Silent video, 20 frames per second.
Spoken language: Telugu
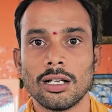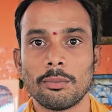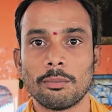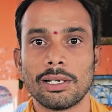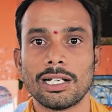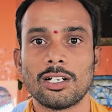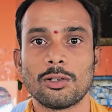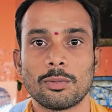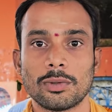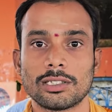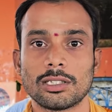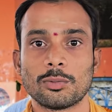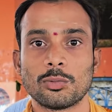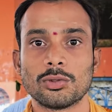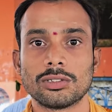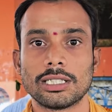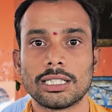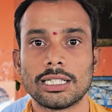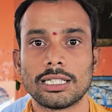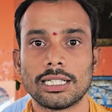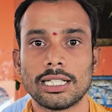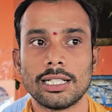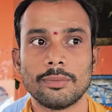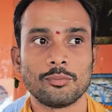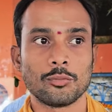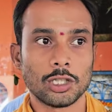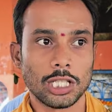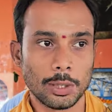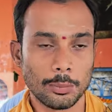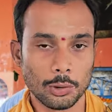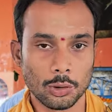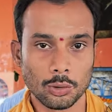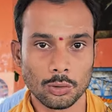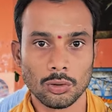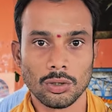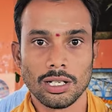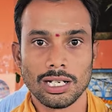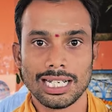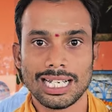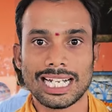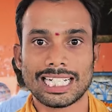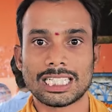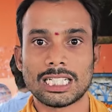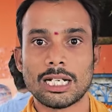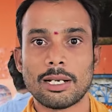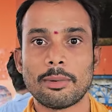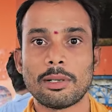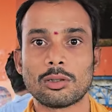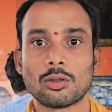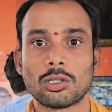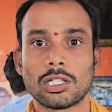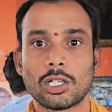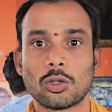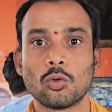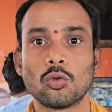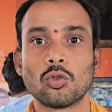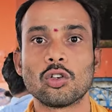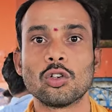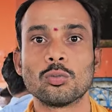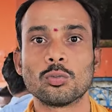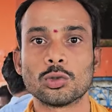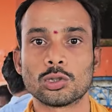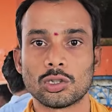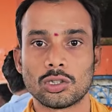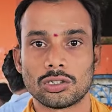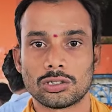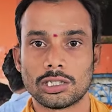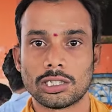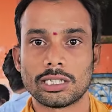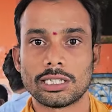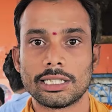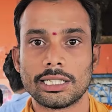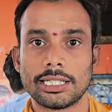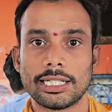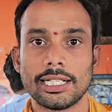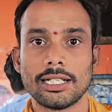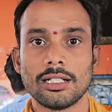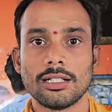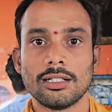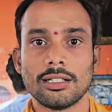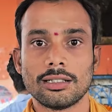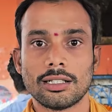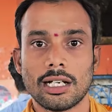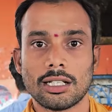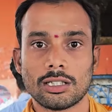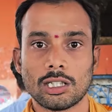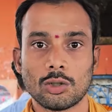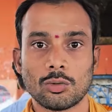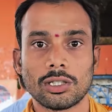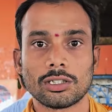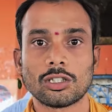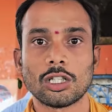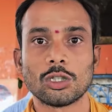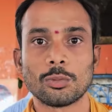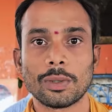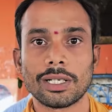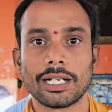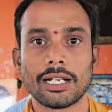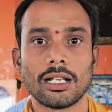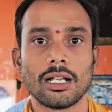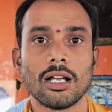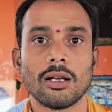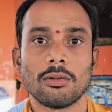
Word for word: బెలవపత్రి పూజ జరిగింది ఇప్పుడు లక్ష నామాలతోటి కుంకుమ పూజ జరిగిందండి ఆ తర్వాత తదుపరి